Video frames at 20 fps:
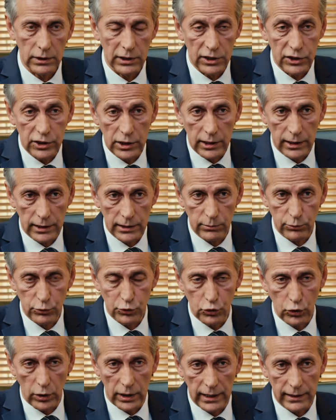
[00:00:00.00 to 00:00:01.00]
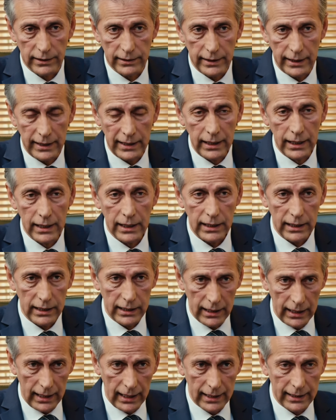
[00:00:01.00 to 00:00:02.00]
Yeşil Hanım şu anda
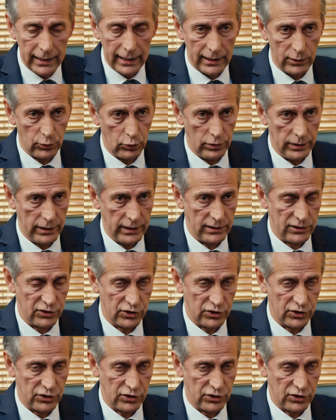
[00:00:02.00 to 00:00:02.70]
iyi halden dolayı